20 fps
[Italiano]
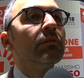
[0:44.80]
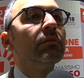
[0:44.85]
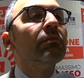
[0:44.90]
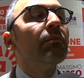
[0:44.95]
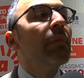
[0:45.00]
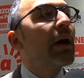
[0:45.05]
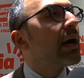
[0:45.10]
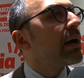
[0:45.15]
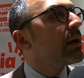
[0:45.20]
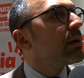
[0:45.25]

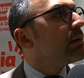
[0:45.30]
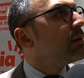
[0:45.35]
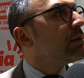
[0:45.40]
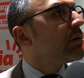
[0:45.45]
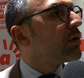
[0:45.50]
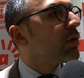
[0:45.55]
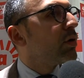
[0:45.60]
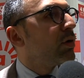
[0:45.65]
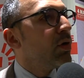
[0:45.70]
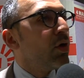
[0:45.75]
Ma
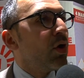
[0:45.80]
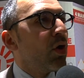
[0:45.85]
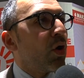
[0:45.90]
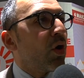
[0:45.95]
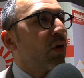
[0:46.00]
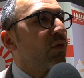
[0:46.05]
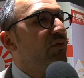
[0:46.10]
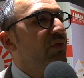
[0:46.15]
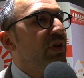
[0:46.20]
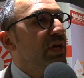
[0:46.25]
io
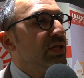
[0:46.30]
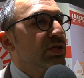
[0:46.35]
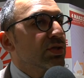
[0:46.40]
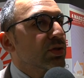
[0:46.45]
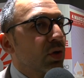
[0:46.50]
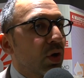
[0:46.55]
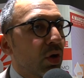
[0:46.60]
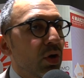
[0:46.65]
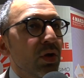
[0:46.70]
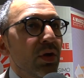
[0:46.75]
ho
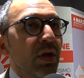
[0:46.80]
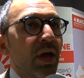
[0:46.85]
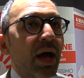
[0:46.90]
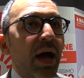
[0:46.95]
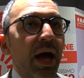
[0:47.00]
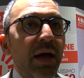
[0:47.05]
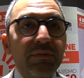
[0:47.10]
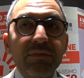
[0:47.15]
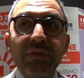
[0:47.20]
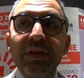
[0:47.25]
visto
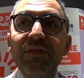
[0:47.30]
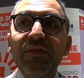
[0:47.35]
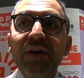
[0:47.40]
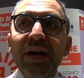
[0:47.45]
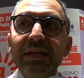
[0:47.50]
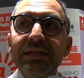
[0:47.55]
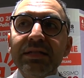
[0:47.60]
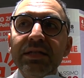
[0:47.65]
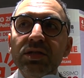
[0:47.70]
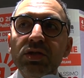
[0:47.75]

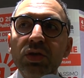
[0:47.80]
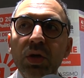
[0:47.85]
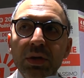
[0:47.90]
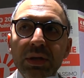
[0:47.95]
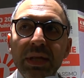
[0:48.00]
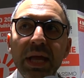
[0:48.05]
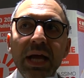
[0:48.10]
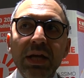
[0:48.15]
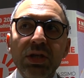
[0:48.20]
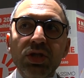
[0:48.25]
diversi
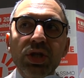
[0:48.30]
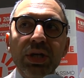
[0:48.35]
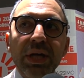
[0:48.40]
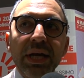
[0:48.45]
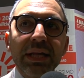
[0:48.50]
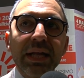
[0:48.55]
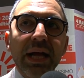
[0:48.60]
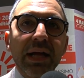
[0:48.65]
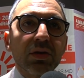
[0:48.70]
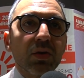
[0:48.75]
sondaggi
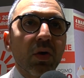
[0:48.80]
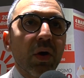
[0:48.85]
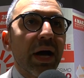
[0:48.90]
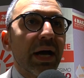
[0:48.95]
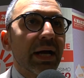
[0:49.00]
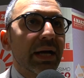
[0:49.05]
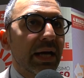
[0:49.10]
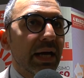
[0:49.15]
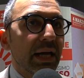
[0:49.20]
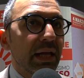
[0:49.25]
che danno
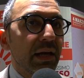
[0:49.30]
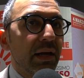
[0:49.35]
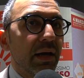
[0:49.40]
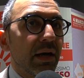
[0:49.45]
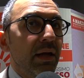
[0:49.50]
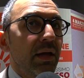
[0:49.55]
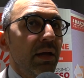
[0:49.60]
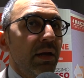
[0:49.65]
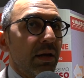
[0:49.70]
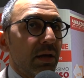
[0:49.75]
anche
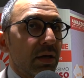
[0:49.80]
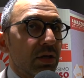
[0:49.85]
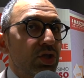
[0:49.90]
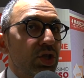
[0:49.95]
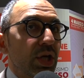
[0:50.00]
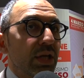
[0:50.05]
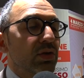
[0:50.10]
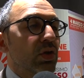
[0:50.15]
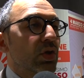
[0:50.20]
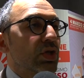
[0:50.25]
il
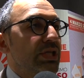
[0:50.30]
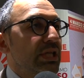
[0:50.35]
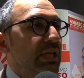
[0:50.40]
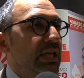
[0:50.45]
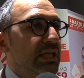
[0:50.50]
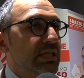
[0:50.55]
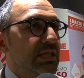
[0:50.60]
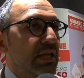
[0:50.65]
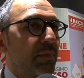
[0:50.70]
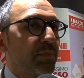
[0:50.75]

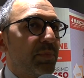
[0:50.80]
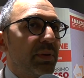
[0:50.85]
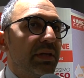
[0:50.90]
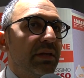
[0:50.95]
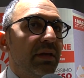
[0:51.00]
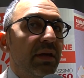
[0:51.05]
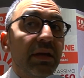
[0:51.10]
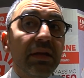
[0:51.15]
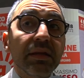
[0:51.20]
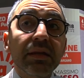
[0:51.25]
centrosinistra e il
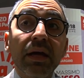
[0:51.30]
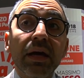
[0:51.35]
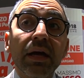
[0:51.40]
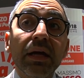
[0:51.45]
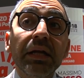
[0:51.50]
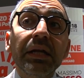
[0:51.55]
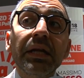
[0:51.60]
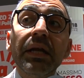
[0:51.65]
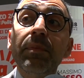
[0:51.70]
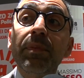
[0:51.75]
PD in,
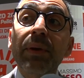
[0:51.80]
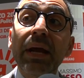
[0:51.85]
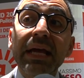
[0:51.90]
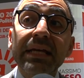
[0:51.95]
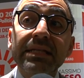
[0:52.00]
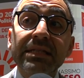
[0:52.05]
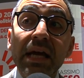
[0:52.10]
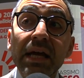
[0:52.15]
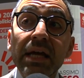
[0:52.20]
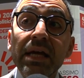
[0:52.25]
in
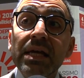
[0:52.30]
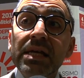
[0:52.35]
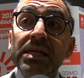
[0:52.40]
ripresa.